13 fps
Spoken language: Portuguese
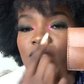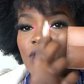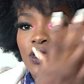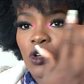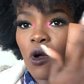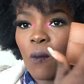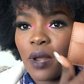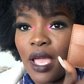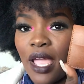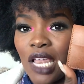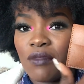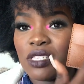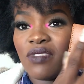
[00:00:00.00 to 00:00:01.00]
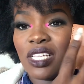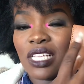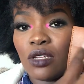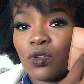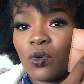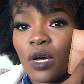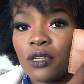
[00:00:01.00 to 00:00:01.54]
Você comprar ela, você vai estar
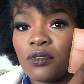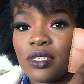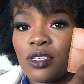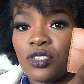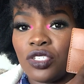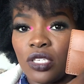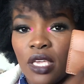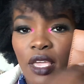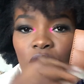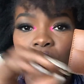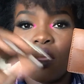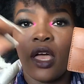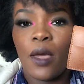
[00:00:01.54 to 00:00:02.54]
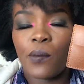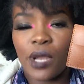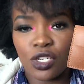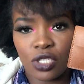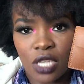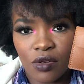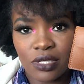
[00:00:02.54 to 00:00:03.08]
tá doando esse dinheiro para
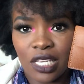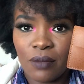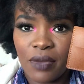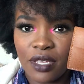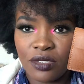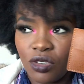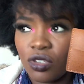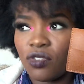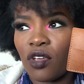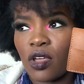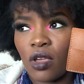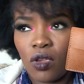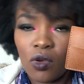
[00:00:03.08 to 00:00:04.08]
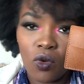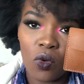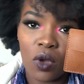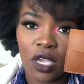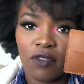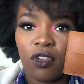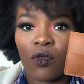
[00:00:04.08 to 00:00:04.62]
ajudar os animaizinhos que ficam em
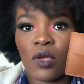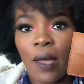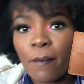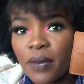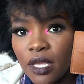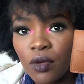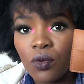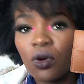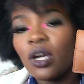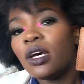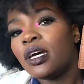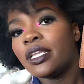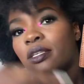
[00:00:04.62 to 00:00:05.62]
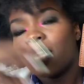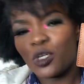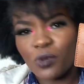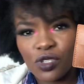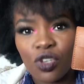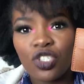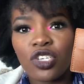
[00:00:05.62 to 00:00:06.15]
rua, que ficam em abrigo, as
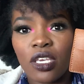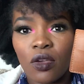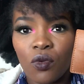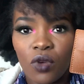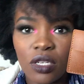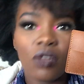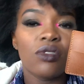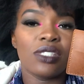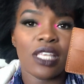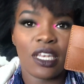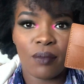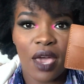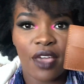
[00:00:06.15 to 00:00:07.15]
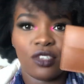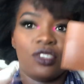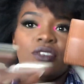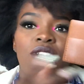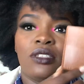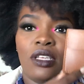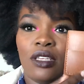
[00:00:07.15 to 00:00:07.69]
pessoas que cuidam dos animais,
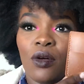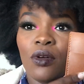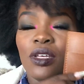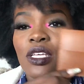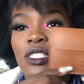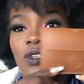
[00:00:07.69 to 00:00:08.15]
entendeu?